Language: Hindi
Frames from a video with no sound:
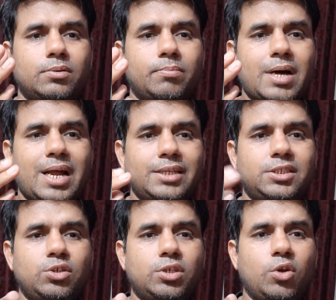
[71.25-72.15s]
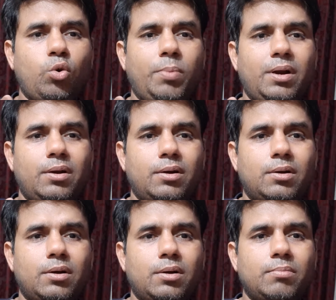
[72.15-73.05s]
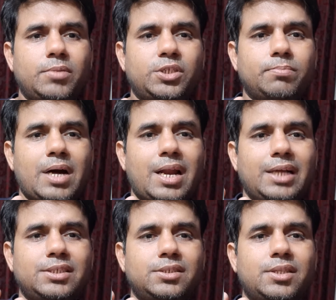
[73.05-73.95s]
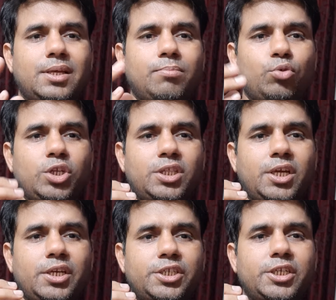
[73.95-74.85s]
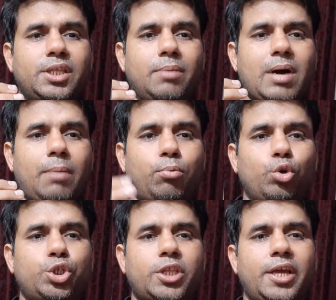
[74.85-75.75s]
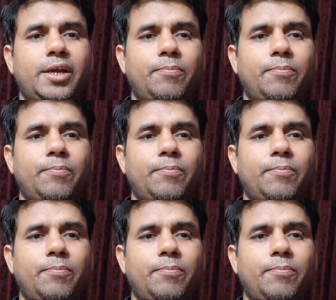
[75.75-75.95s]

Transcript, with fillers: महाराज जी के ऊपर भीष्म महाराज थे मुनि थे ऋषि थे महापुरुष थे